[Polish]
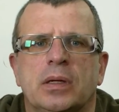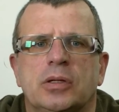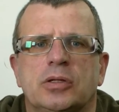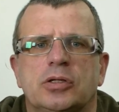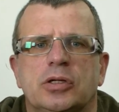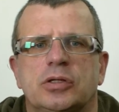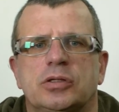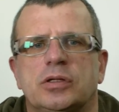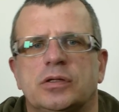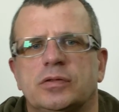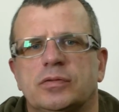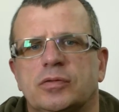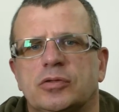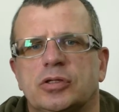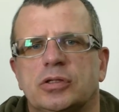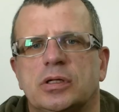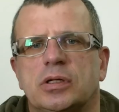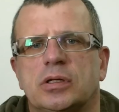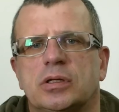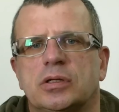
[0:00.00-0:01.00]
Cześć, nazywam się
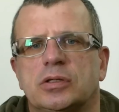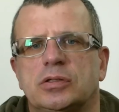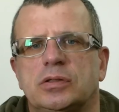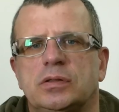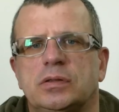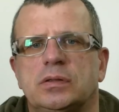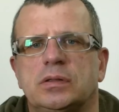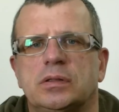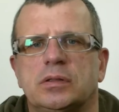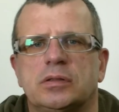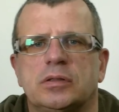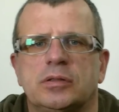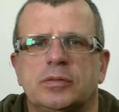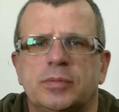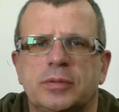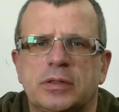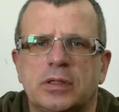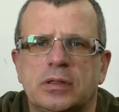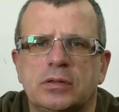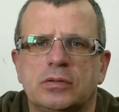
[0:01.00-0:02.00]
Darek Kraśnicki, jestem
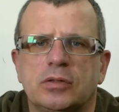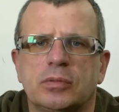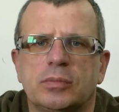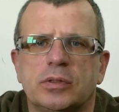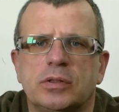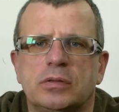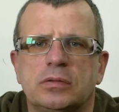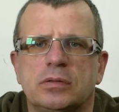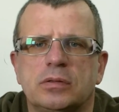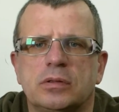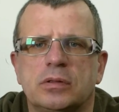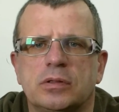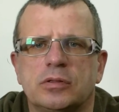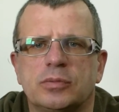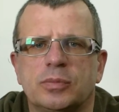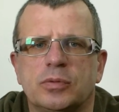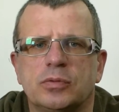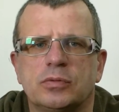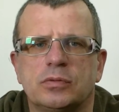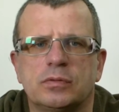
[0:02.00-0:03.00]
specjalistą medycyny
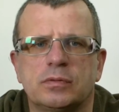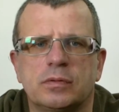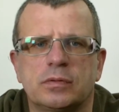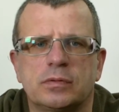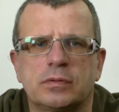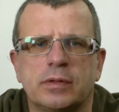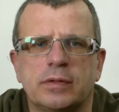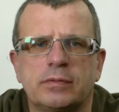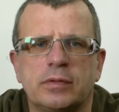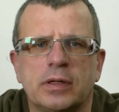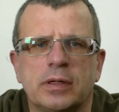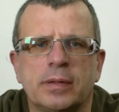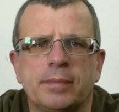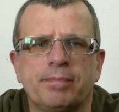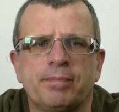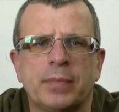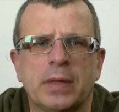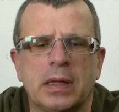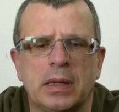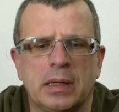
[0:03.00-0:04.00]
transportu z Wrocławia
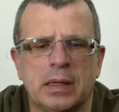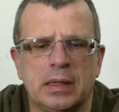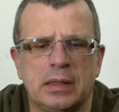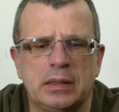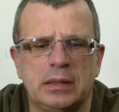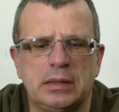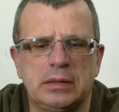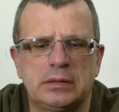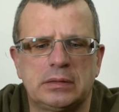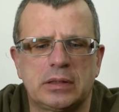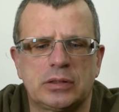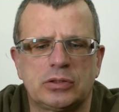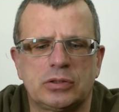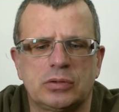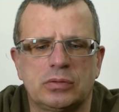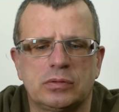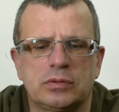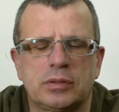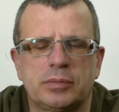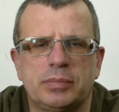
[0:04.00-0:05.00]
i
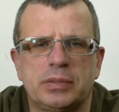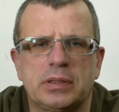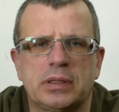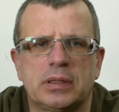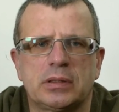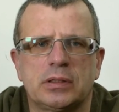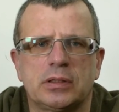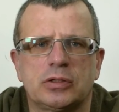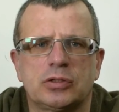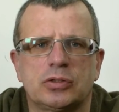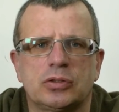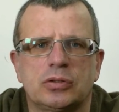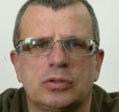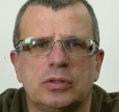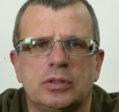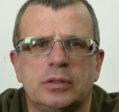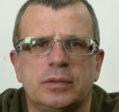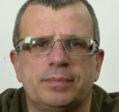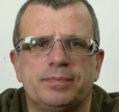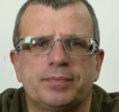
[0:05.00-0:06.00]
zacznę od zapytania
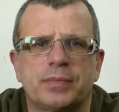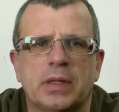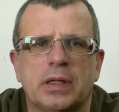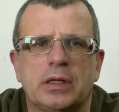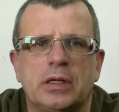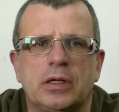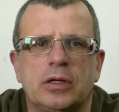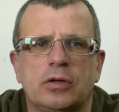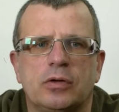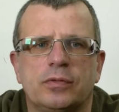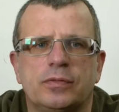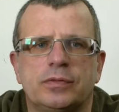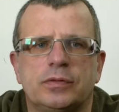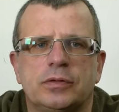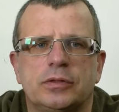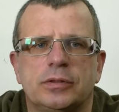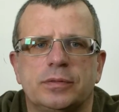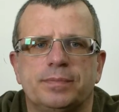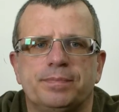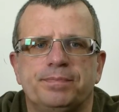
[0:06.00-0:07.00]
żony
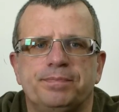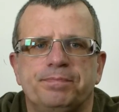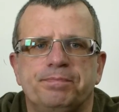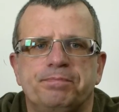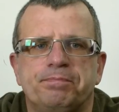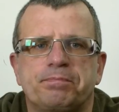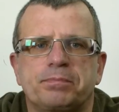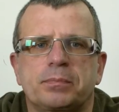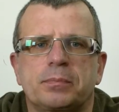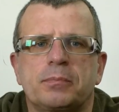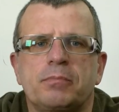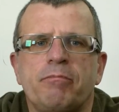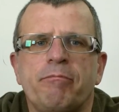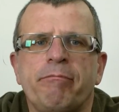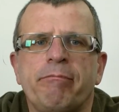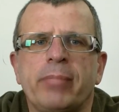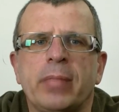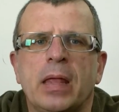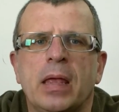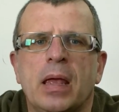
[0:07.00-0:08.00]
kierowcy.
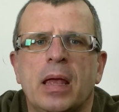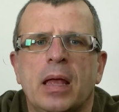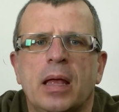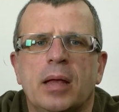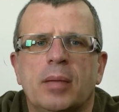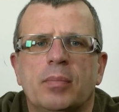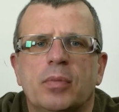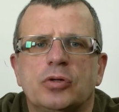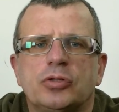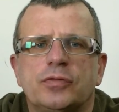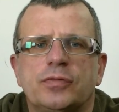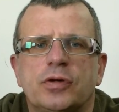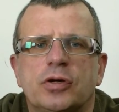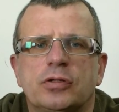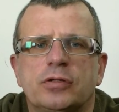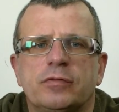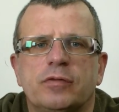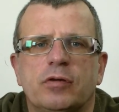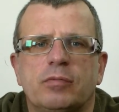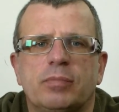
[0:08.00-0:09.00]
Mąż
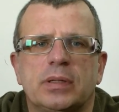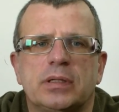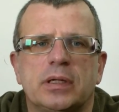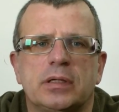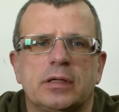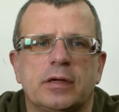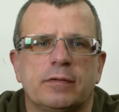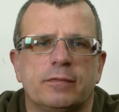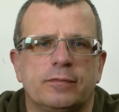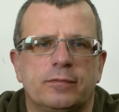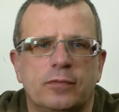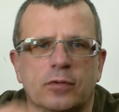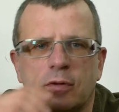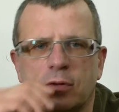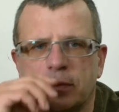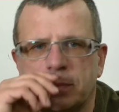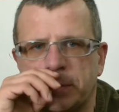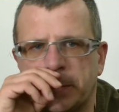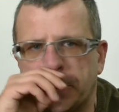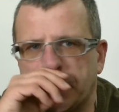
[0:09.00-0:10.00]
wykonywał badania
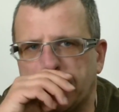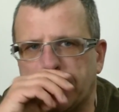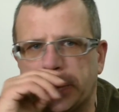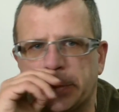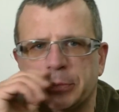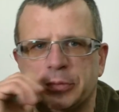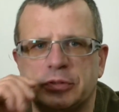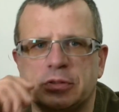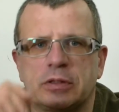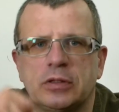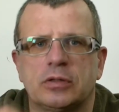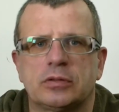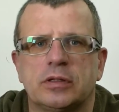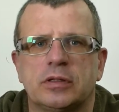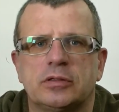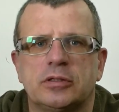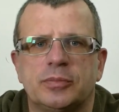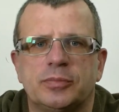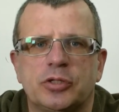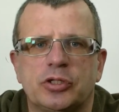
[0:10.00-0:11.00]
WOMP,
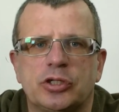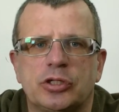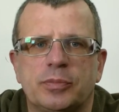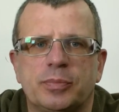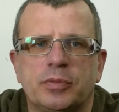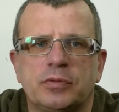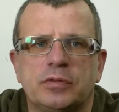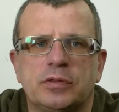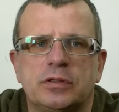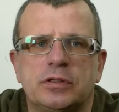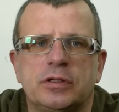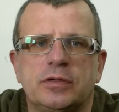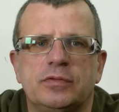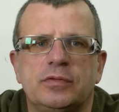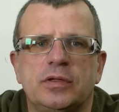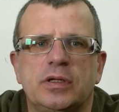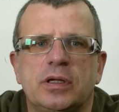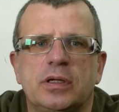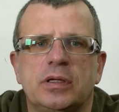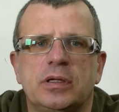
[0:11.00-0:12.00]
psychotesty przeszedł
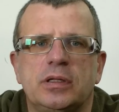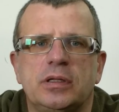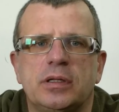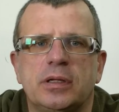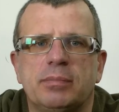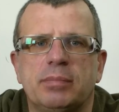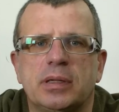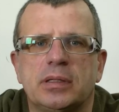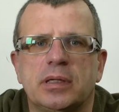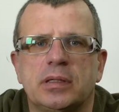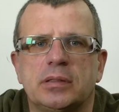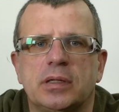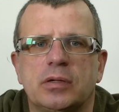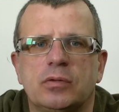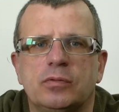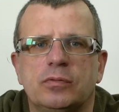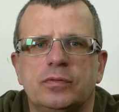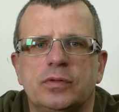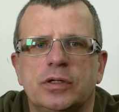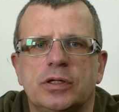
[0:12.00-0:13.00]
pozytywnie, inne badania
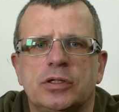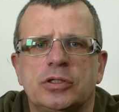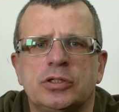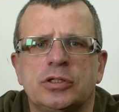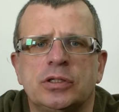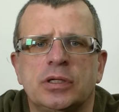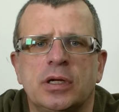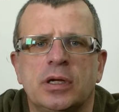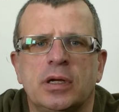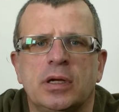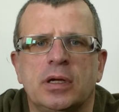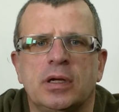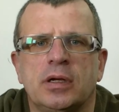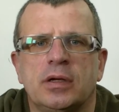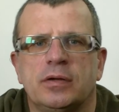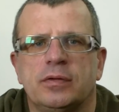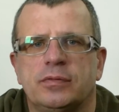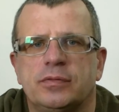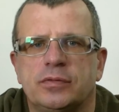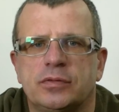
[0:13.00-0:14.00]
również.
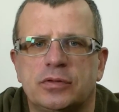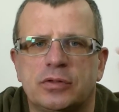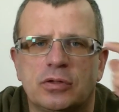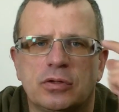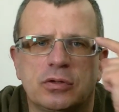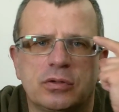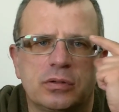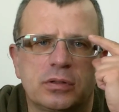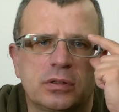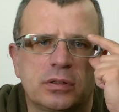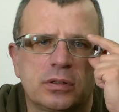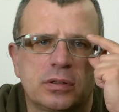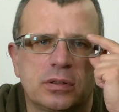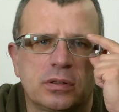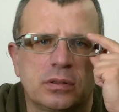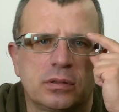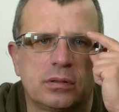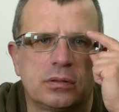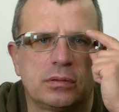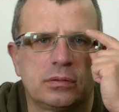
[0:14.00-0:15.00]
Wzrok,
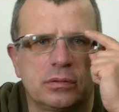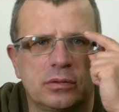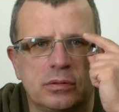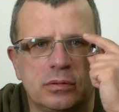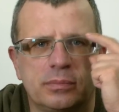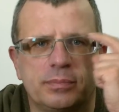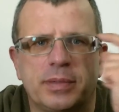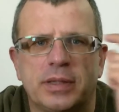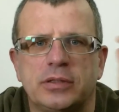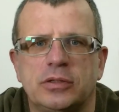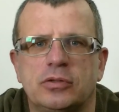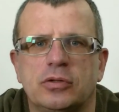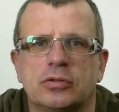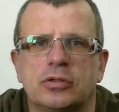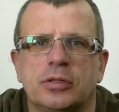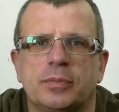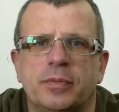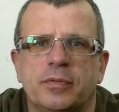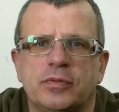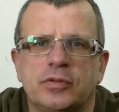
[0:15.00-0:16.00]
no, pani
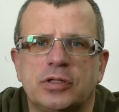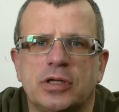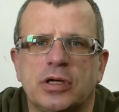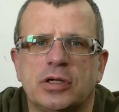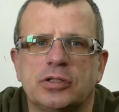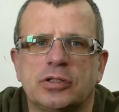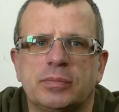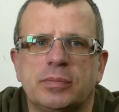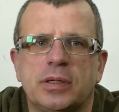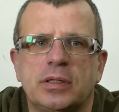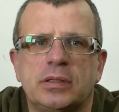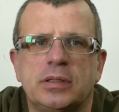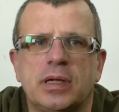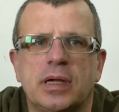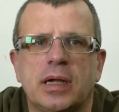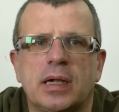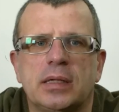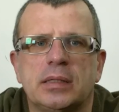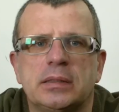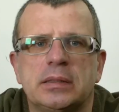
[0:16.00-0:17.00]
doktor powiedziała, że ma
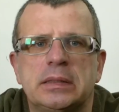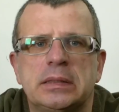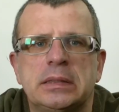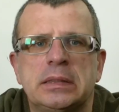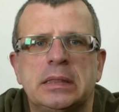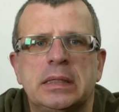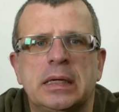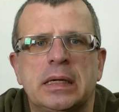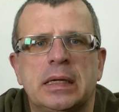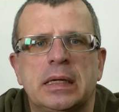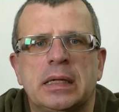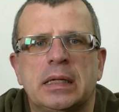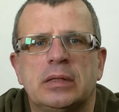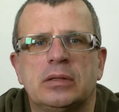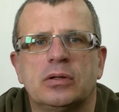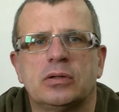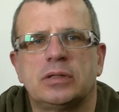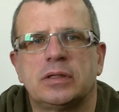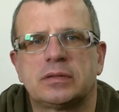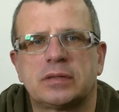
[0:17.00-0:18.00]
idealny.
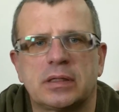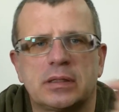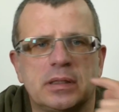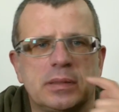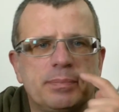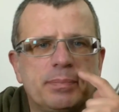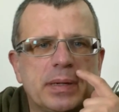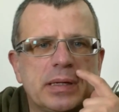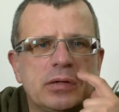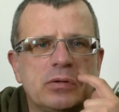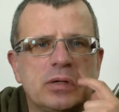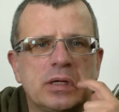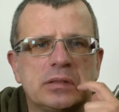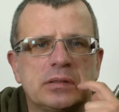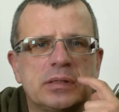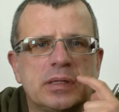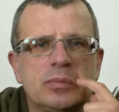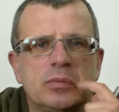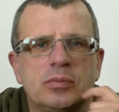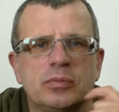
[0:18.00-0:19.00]
No niestety parę
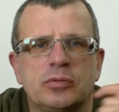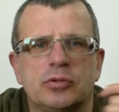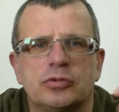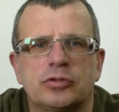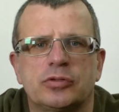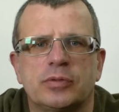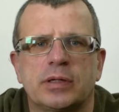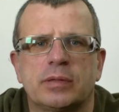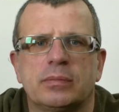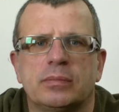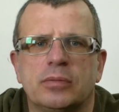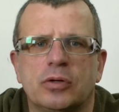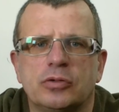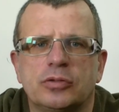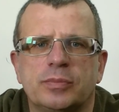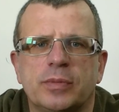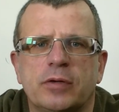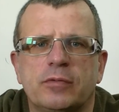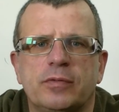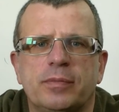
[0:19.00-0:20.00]
lat temu mąż,
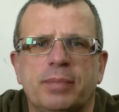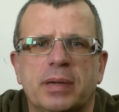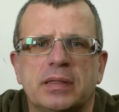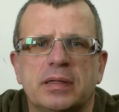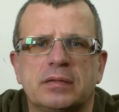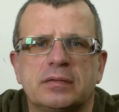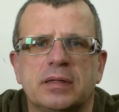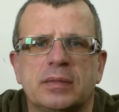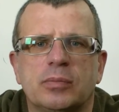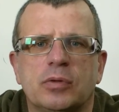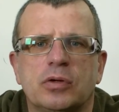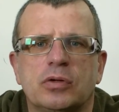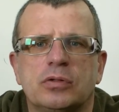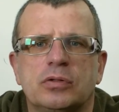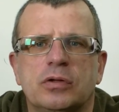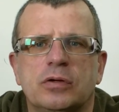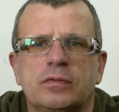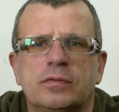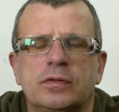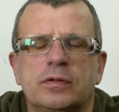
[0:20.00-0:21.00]
mąż miał wypadek
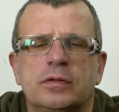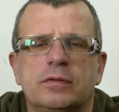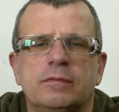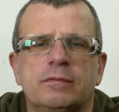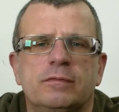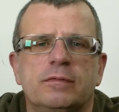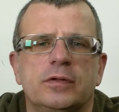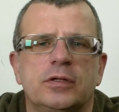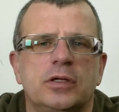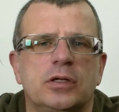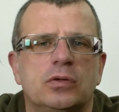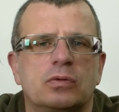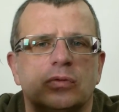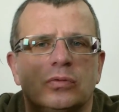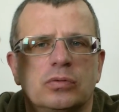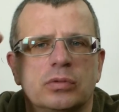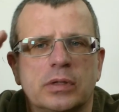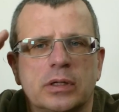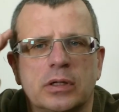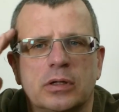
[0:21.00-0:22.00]
samochodowy, w wyniku
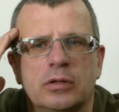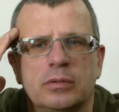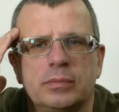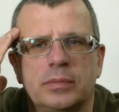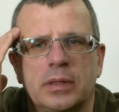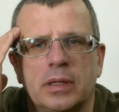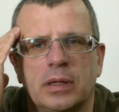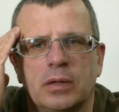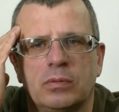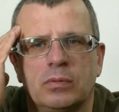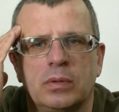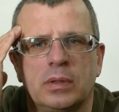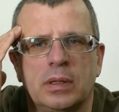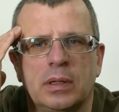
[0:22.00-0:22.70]
którego miał